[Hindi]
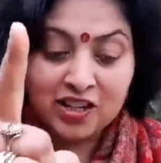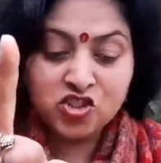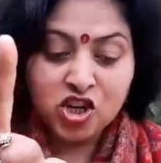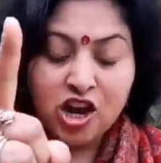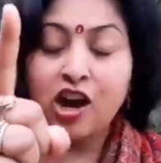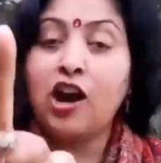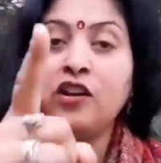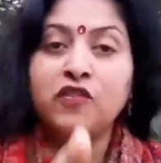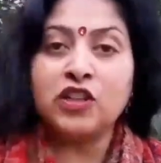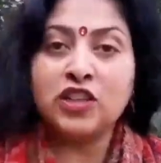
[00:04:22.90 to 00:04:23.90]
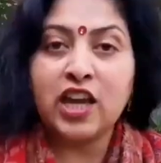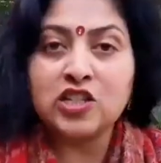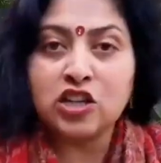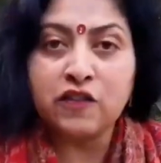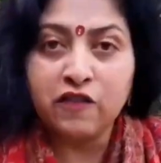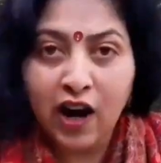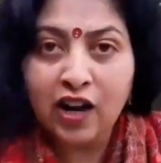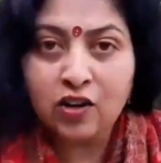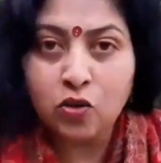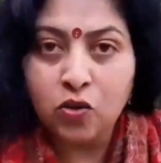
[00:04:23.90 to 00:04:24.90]
आज अरविंद
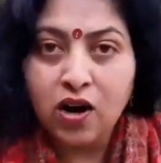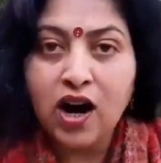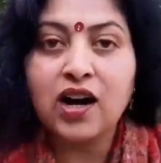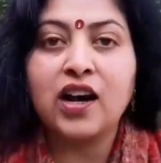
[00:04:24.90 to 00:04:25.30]
केजरीवाल को